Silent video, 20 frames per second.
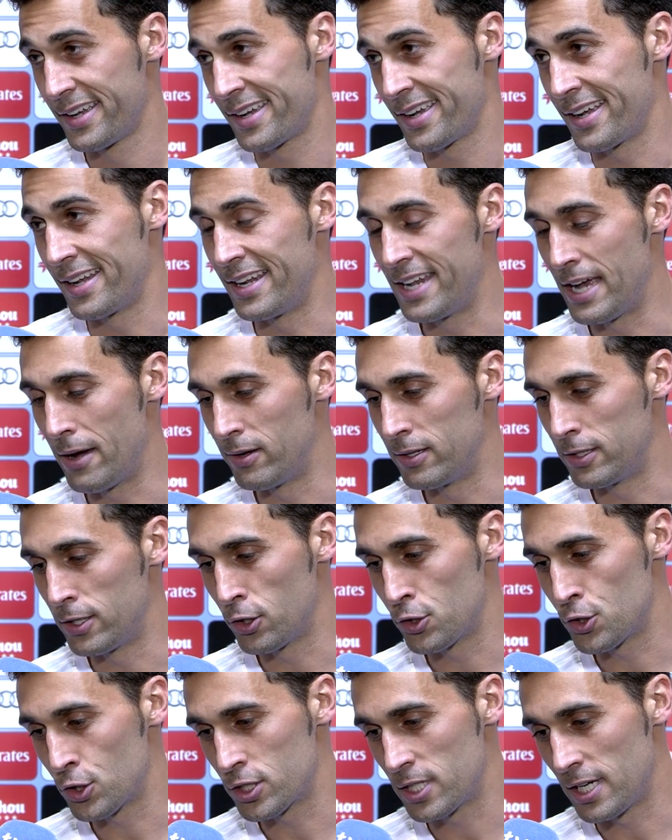que el día
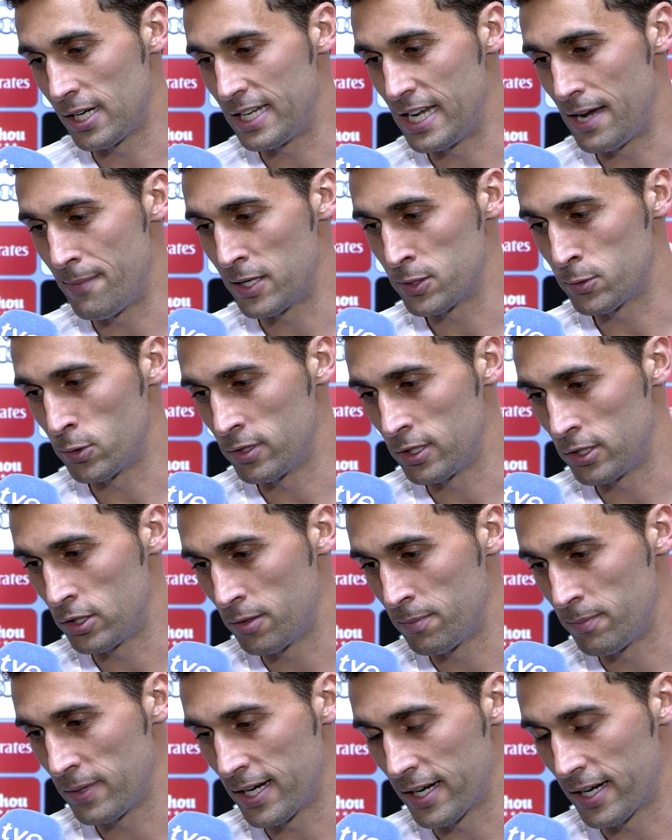28 sea el día más bonito en mi